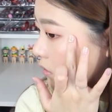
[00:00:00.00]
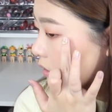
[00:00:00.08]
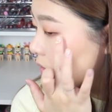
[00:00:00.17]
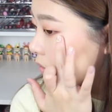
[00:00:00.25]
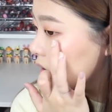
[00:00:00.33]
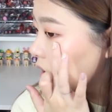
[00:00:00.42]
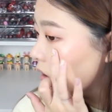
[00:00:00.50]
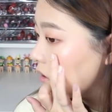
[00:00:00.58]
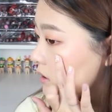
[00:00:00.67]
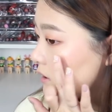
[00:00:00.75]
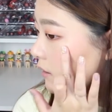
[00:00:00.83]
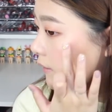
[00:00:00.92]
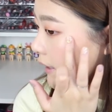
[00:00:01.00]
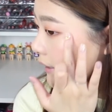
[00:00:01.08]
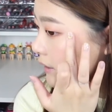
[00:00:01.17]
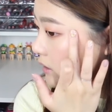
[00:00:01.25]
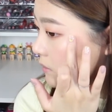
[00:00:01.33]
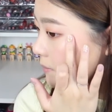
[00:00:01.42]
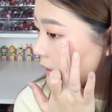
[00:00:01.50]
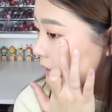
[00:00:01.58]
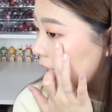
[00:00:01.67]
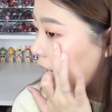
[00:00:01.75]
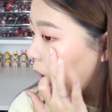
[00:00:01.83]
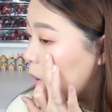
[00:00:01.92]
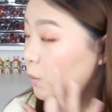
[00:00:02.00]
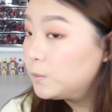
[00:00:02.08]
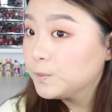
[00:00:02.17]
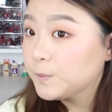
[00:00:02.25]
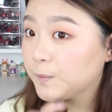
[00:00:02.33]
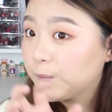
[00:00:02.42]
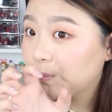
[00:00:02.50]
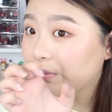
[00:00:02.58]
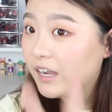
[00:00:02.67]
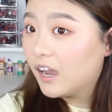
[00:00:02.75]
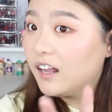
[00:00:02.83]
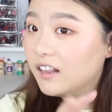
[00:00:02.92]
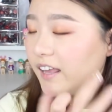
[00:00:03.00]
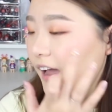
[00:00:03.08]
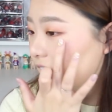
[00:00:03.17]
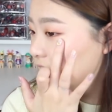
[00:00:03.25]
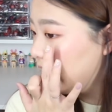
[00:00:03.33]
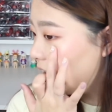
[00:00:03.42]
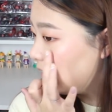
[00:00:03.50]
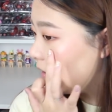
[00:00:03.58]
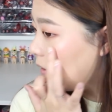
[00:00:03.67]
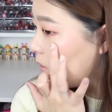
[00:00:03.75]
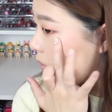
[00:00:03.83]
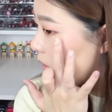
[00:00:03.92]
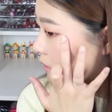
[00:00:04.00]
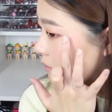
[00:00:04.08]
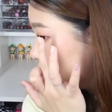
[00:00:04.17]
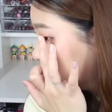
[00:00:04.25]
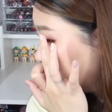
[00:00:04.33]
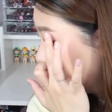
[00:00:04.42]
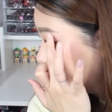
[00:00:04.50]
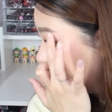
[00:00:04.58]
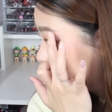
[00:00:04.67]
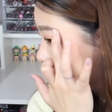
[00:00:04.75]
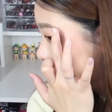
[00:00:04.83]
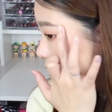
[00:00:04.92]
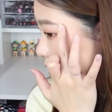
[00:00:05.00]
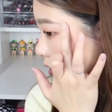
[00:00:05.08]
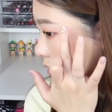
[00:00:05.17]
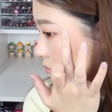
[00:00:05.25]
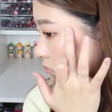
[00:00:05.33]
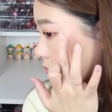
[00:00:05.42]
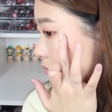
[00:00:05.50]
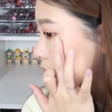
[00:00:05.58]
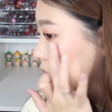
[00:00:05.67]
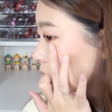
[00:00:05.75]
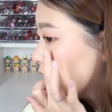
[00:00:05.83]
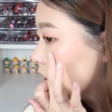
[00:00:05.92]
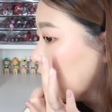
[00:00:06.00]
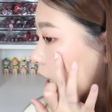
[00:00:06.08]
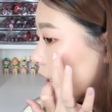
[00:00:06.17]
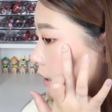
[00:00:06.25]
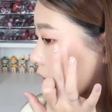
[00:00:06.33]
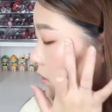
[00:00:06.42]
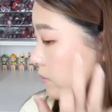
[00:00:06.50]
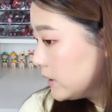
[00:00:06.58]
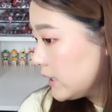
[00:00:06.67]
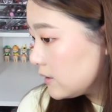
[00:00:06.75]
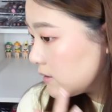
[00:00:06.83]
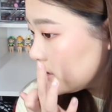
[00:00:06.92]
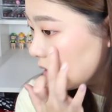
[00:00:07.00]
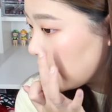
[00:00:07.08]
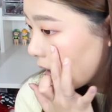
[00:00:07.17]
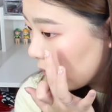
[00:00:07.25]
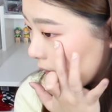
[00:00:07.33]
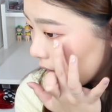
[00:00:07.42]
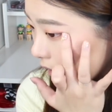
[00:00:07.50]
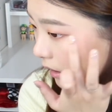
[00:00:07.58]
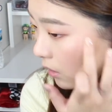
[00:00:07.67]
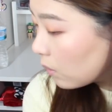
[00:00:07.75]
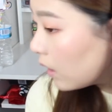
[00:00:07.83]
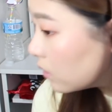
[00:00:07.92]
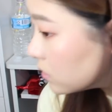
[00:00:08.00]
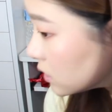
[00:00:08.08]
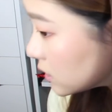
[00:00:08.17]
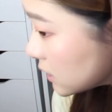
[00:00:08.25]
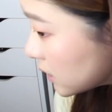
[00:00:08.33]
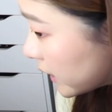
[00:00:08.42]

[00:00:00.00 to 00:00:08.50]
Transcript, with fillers: 因为我是喜欢那种比较亮一点的高光，如果你是嗯喜欢那种比较自然挂的高光，我觉得这